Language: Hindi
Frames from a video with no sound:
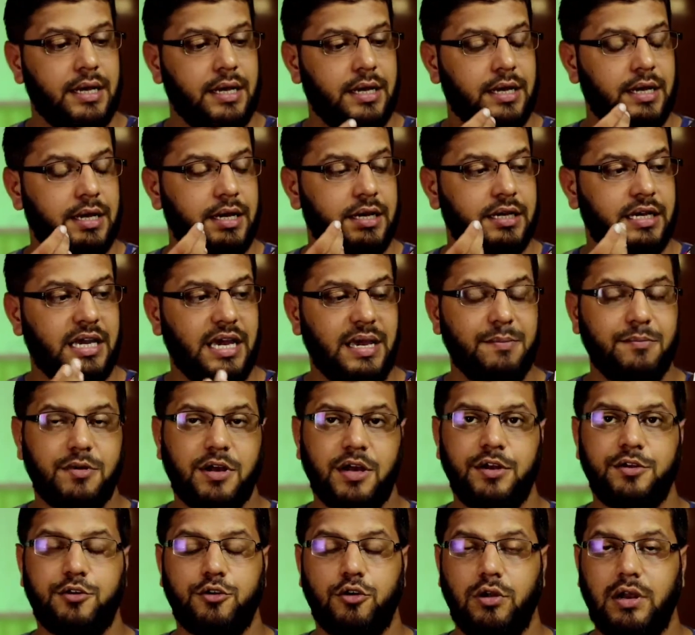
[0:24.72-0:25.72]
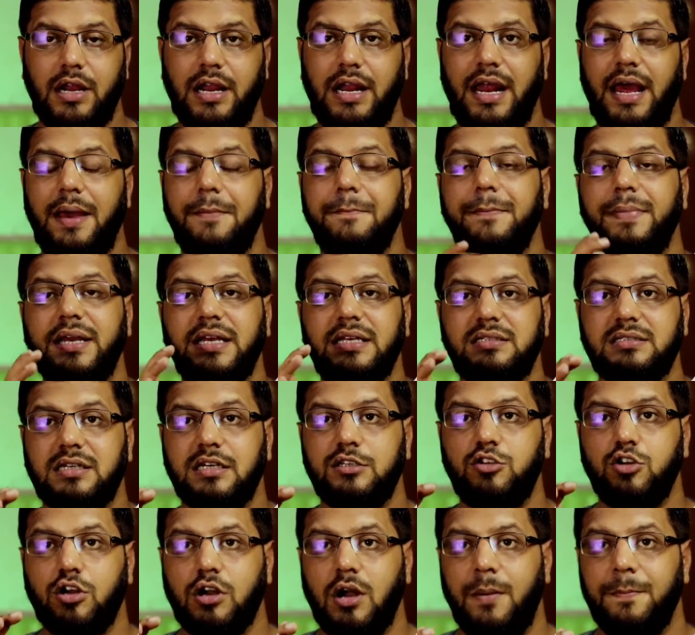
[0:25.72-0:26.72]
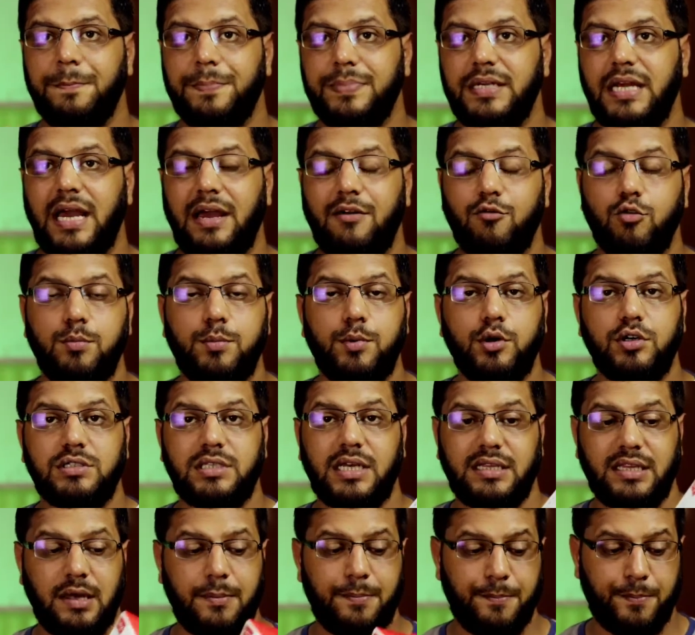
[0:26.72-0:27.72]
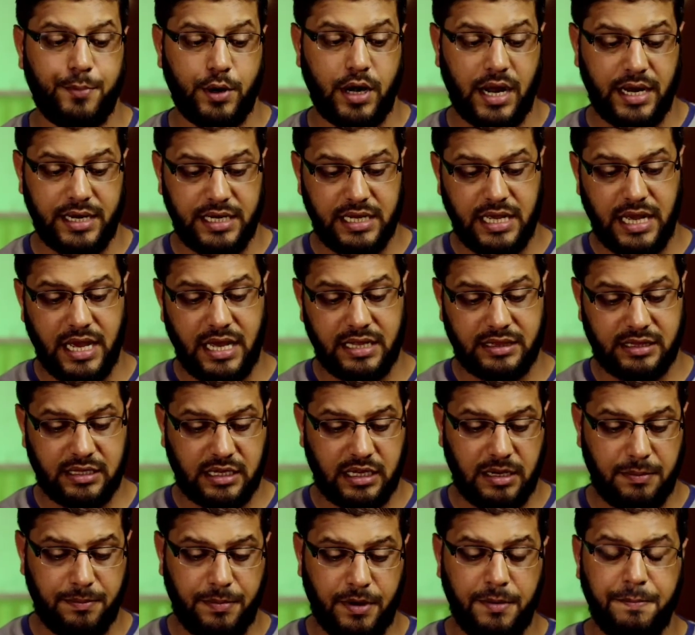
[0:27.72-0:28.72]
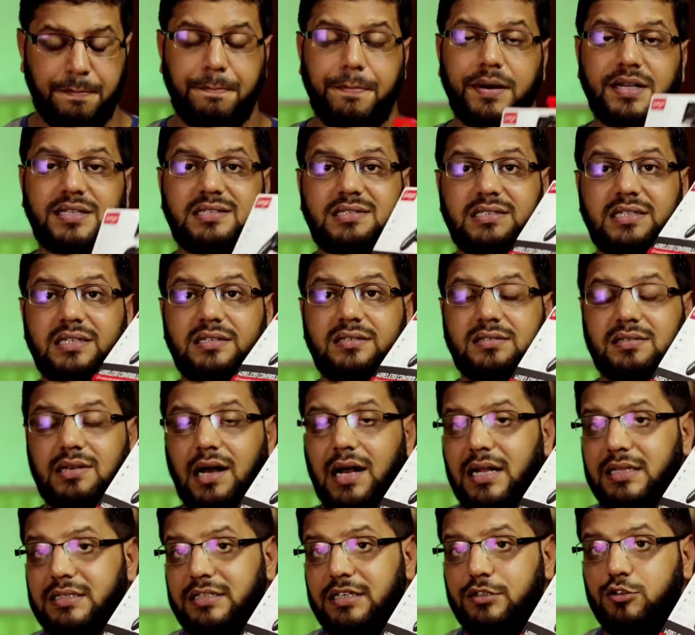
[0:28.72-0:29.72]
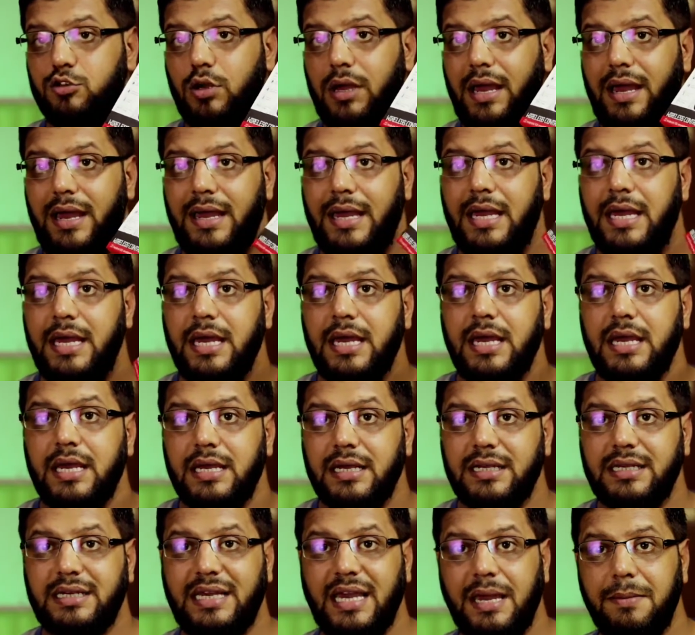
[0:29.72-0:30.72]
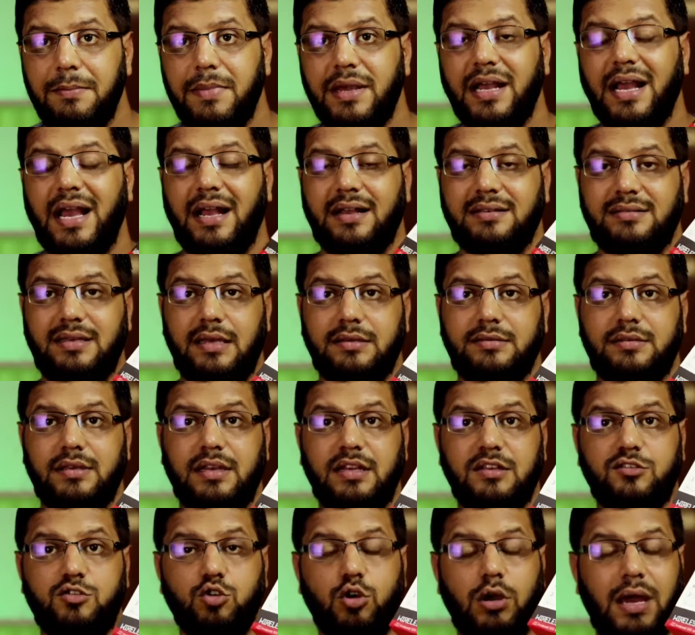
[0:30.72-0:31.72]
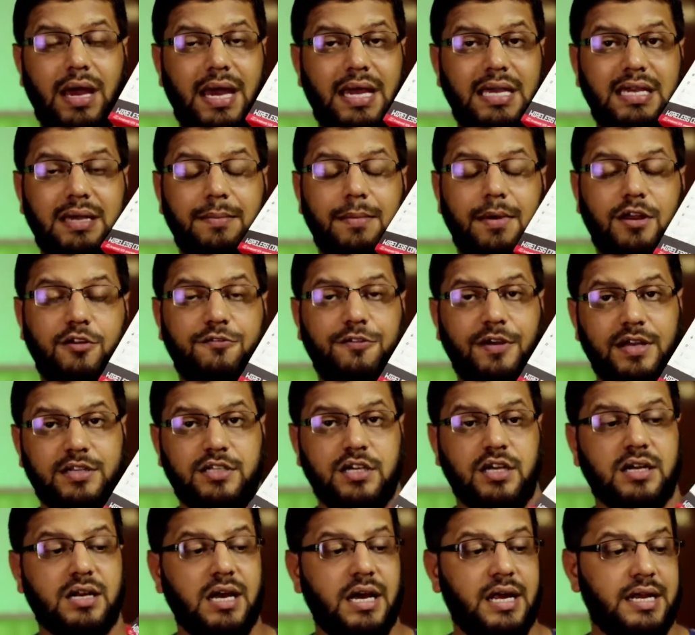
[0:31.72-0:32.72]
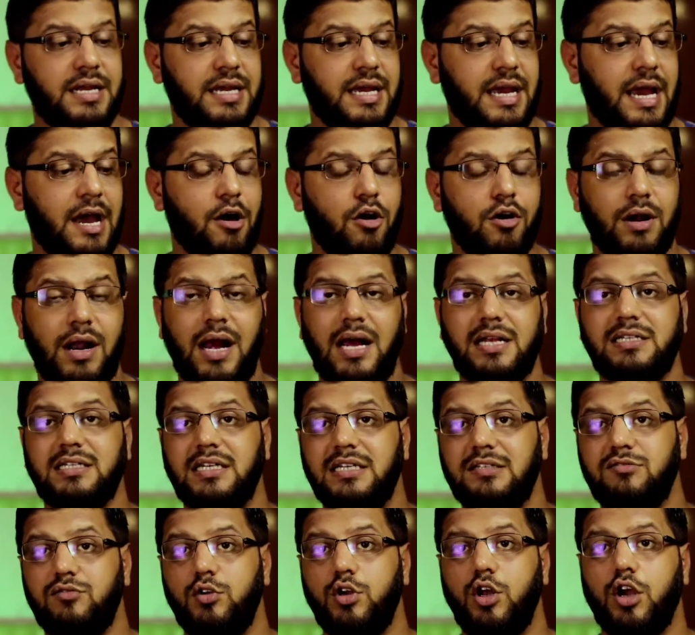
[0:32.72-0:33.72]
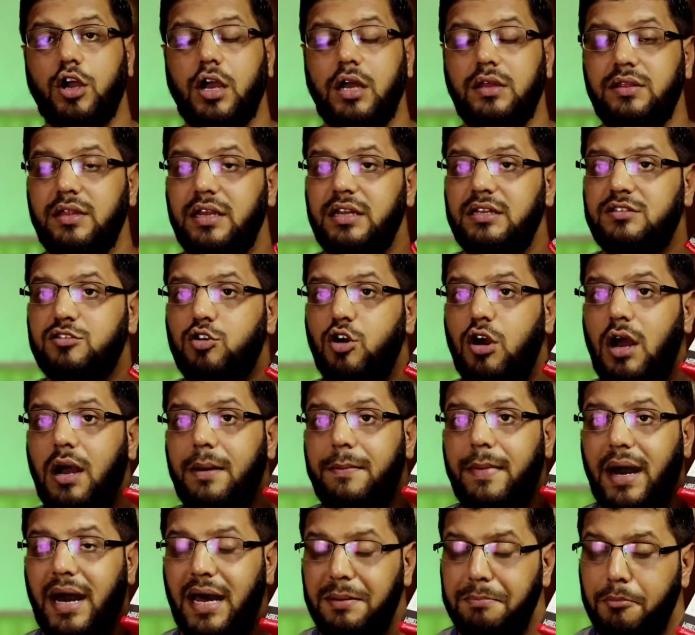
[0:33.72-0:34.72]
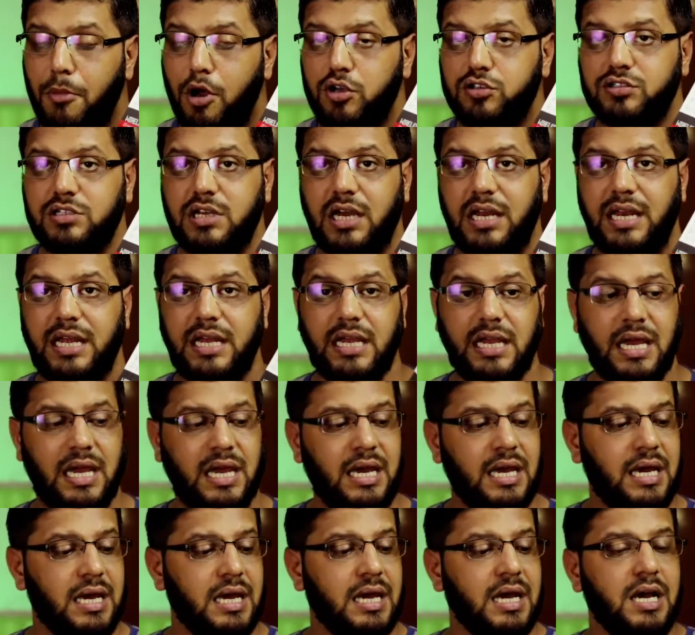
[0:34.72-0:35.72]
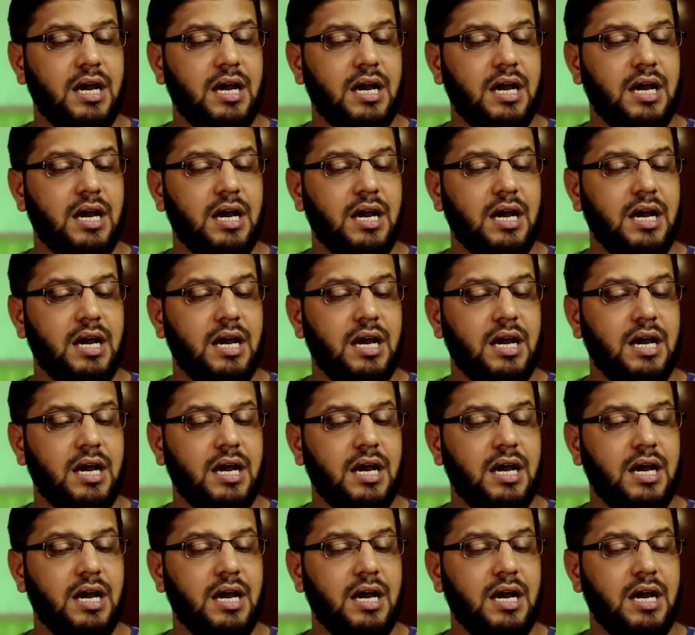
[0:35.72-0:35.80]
गेम कंट्रोलर है मींस के जो कंपनी है वो बहुत ज़्यादा पुरानी है तकरीबन 25 साल से जो है गेमिंग एक्सेसरीज जो है ये मैन्युफैक्चर कर रही है और आज की इस वीडियो के अंदर इसको हम अनबॉक्स करेंगे